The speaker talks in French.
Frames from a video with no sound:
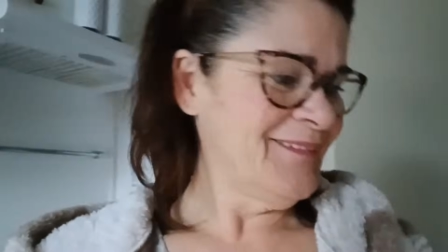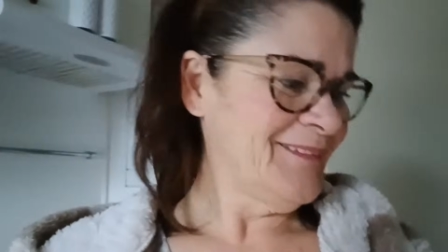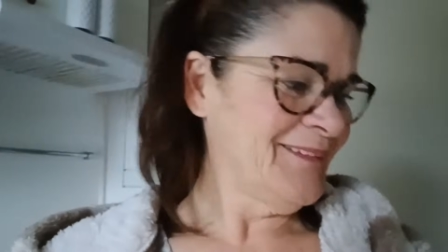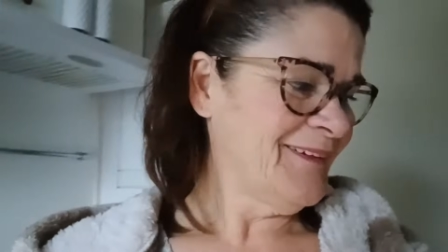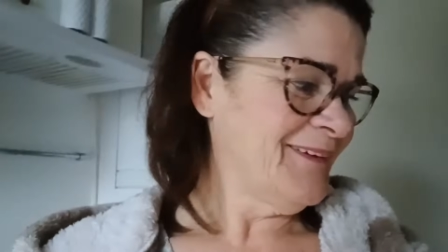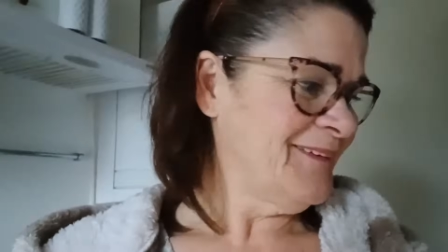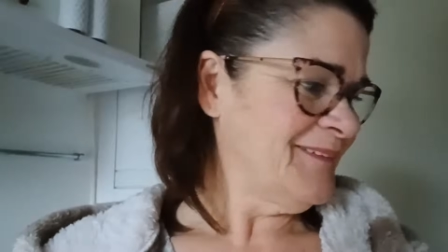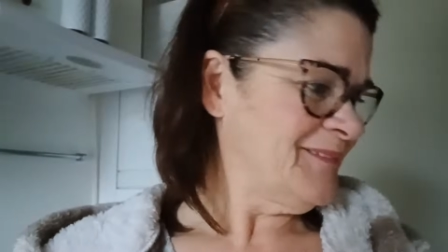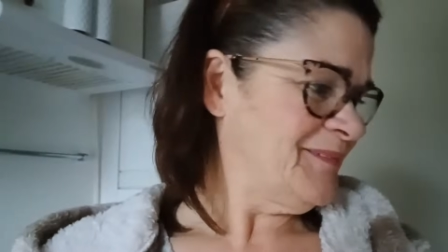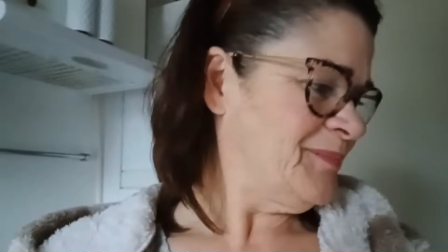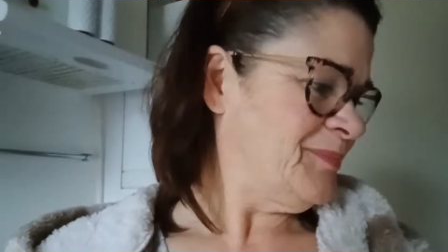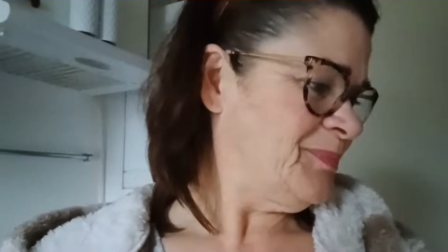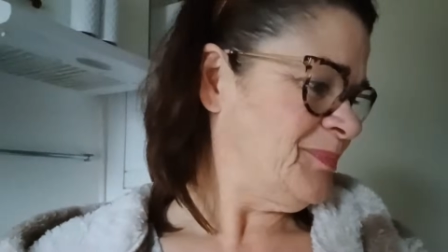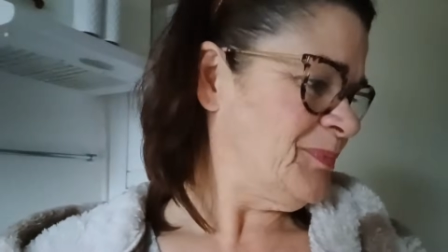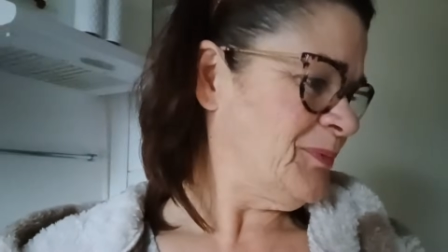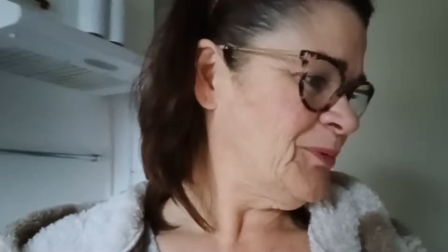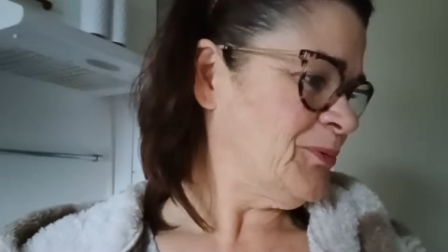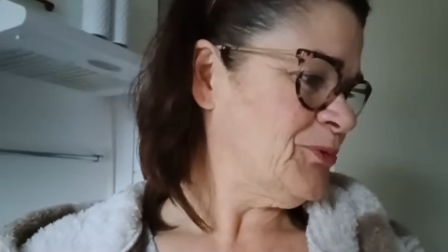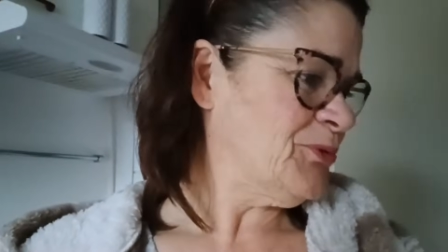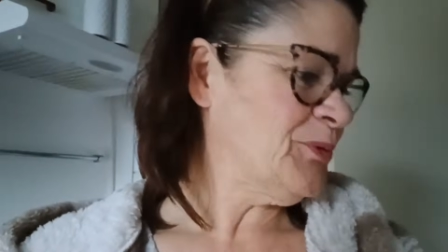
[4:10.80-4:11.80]
c'est ça.
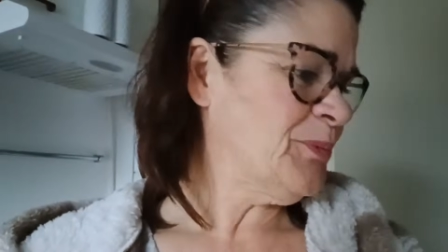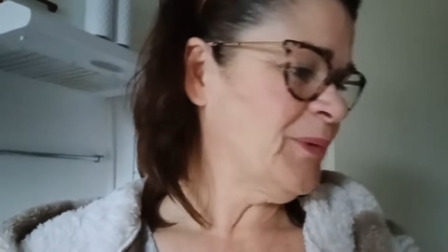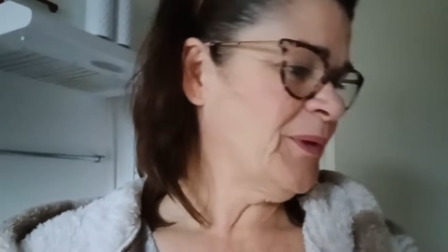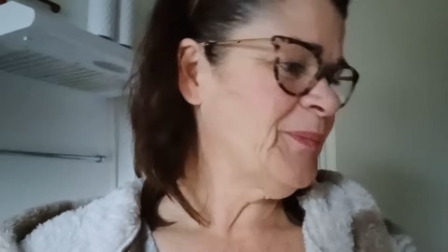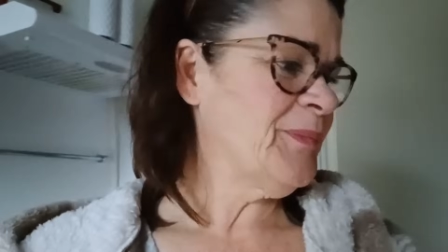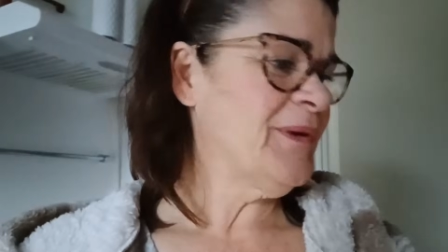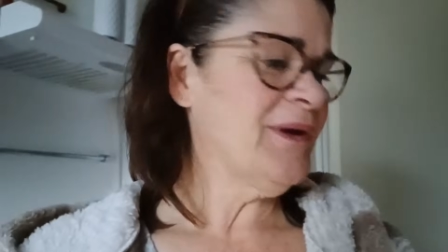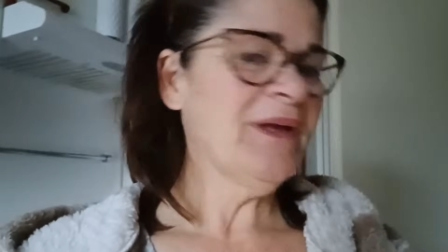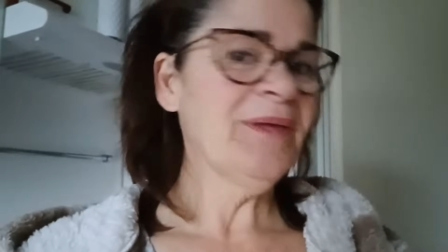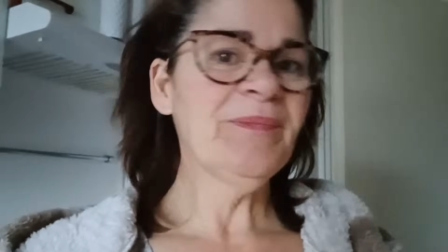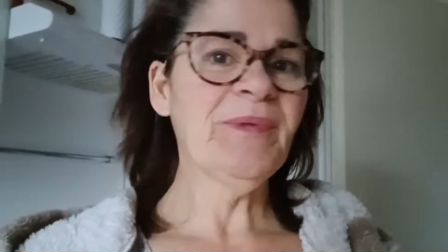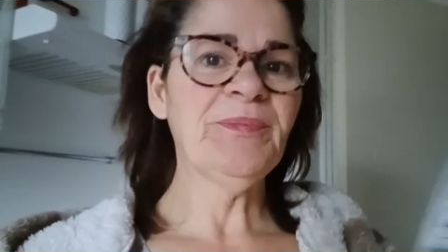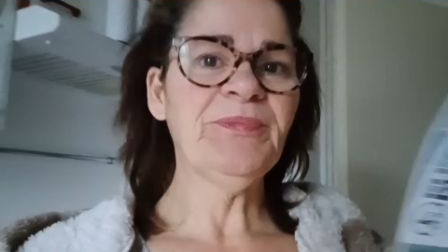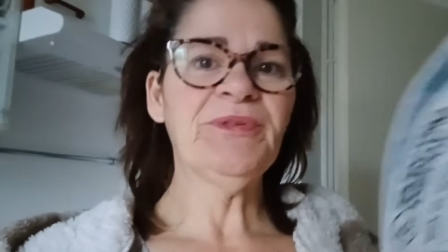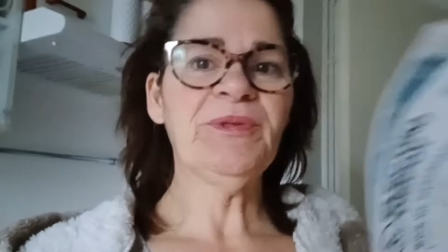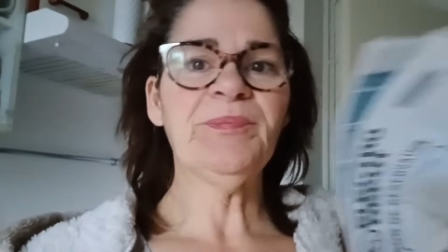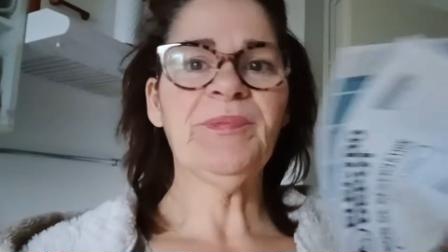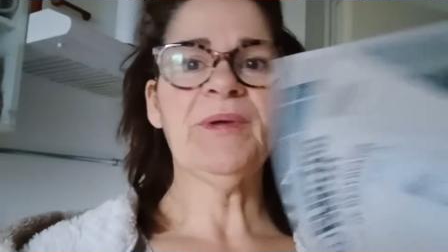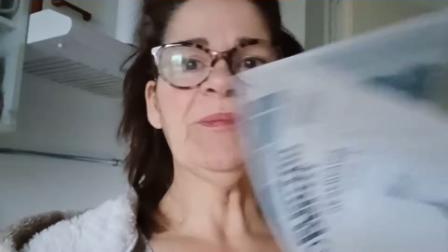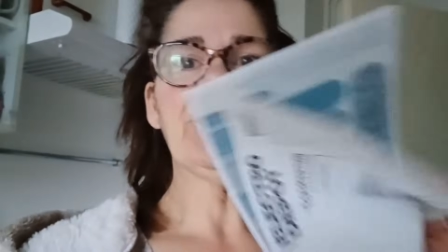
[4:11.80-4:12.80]
Donc j'ai préparé des
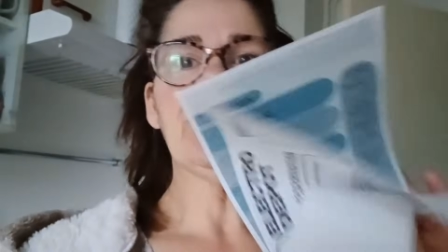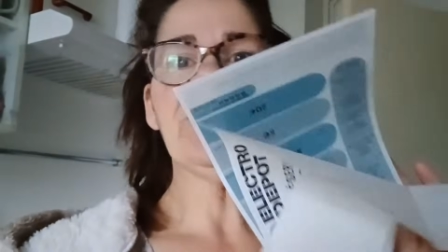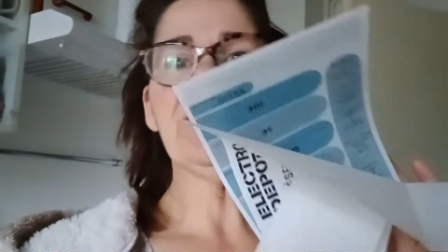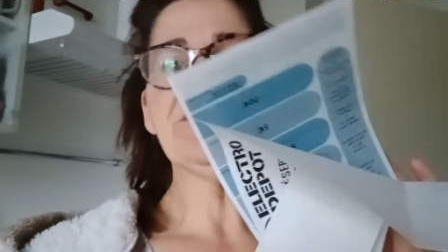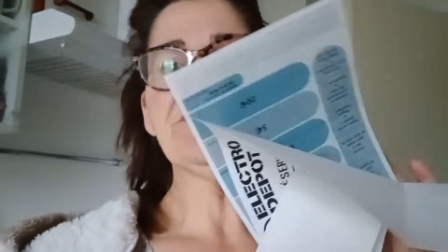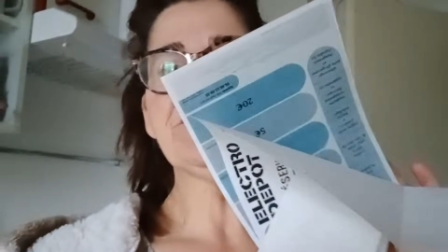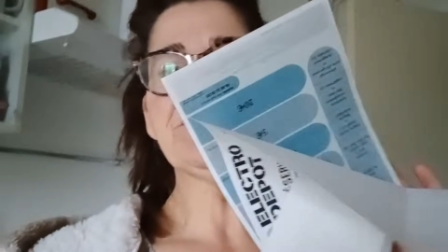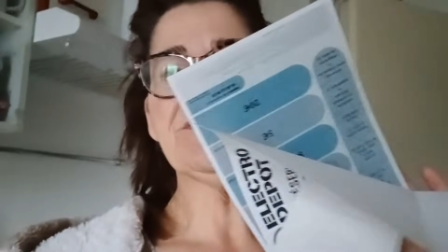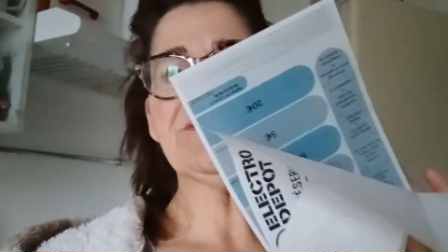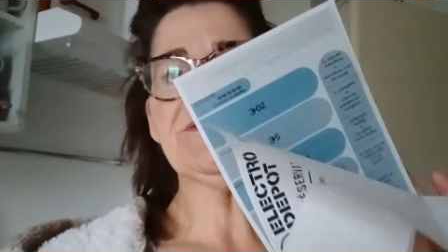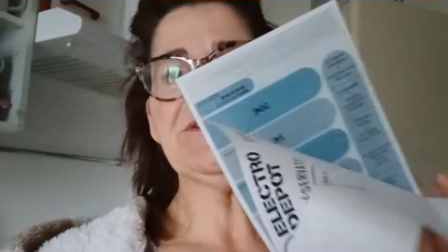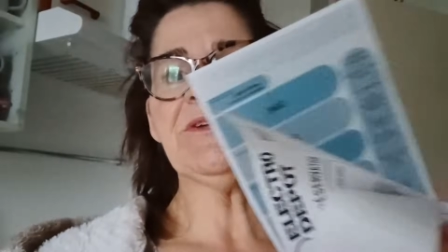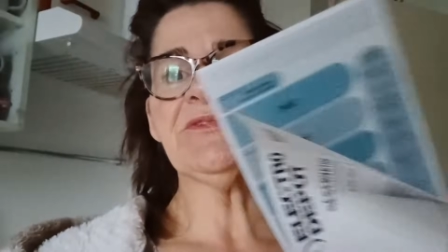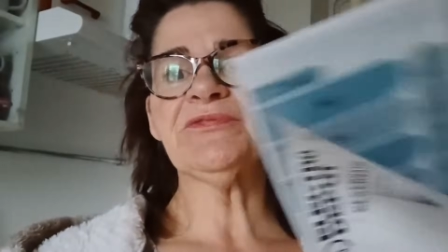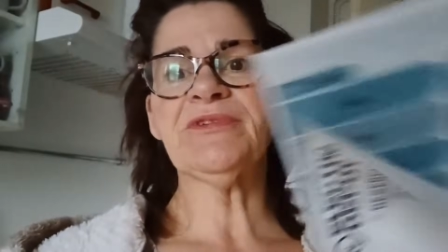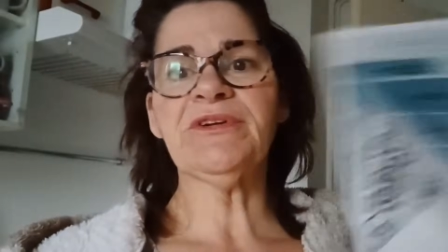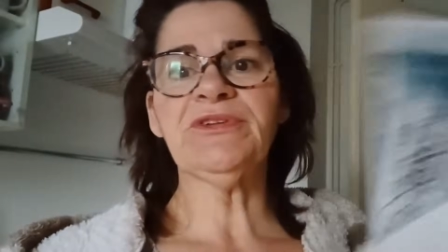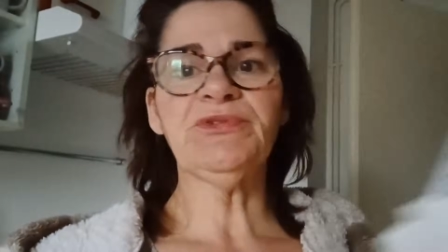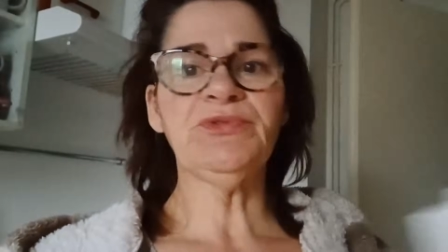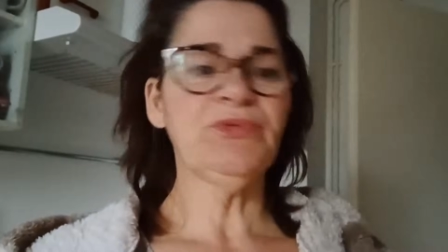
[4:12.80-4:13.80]
petits paperasses, hein, la
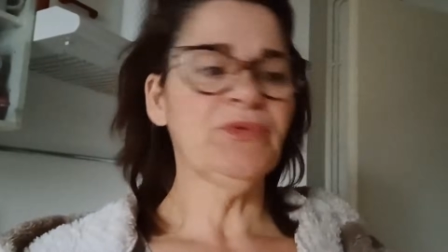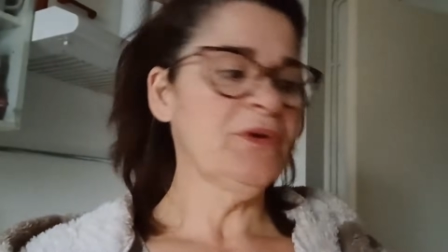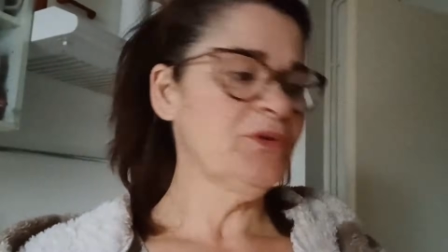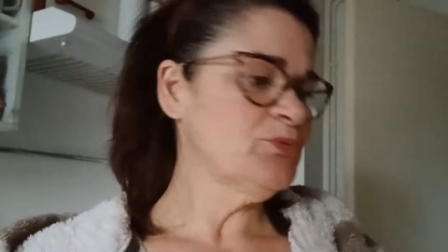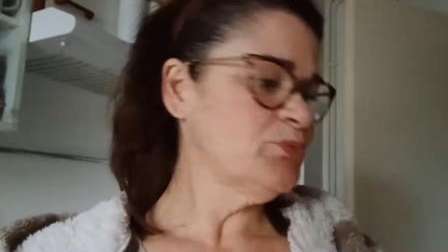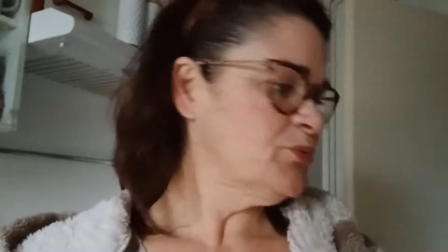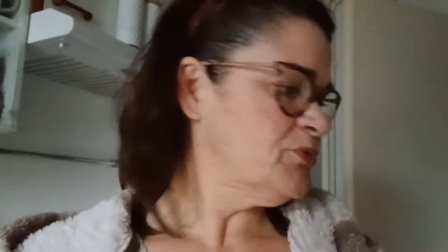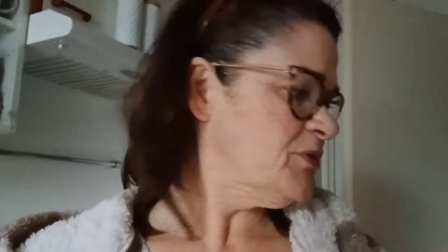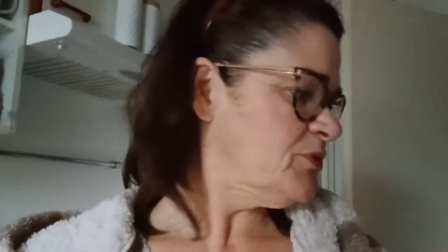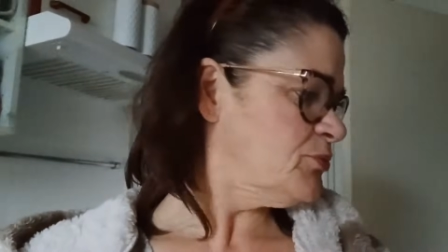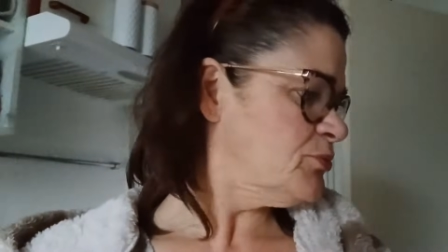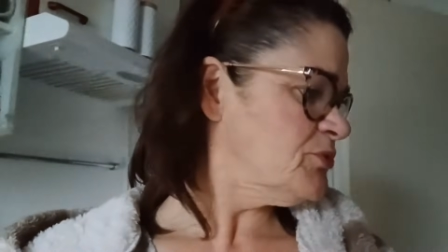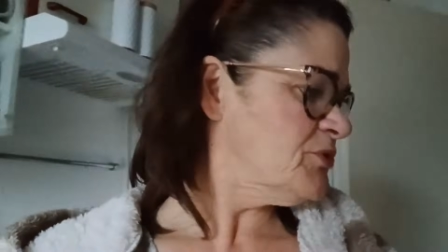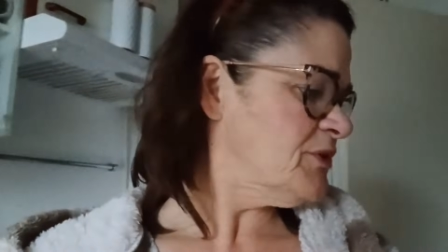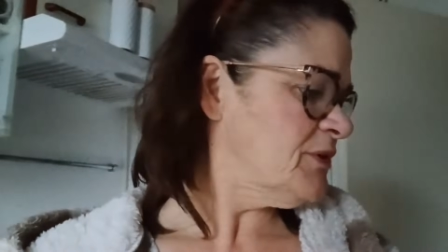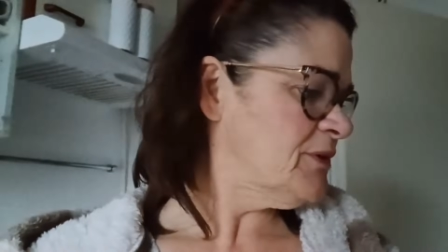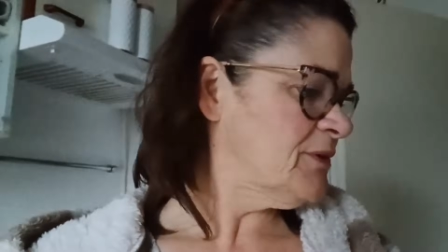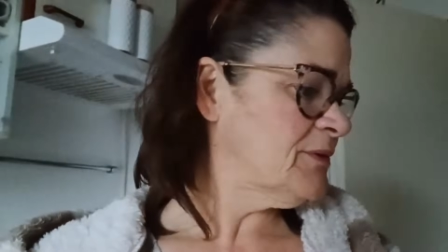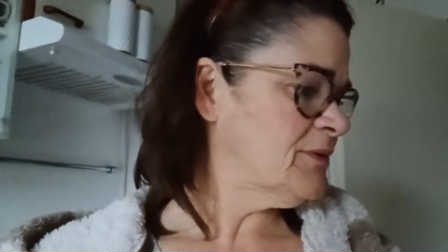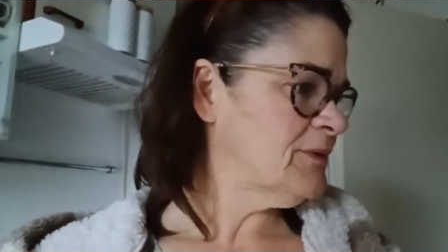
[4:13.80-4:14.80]
facture et tout ça, tout
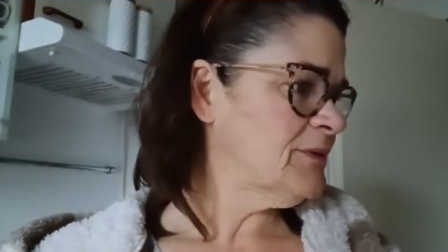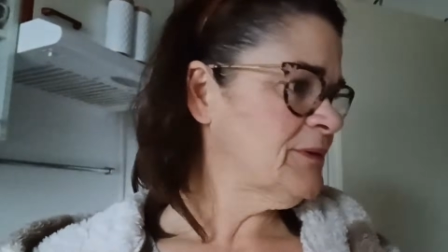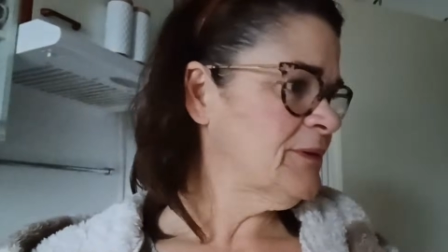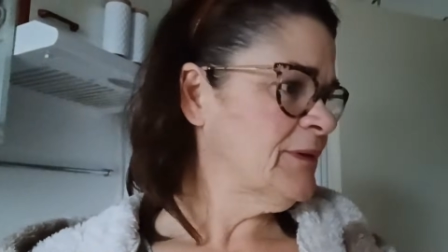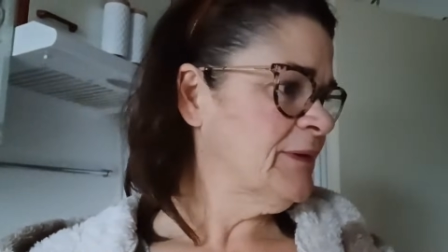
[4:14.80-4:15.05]
ça.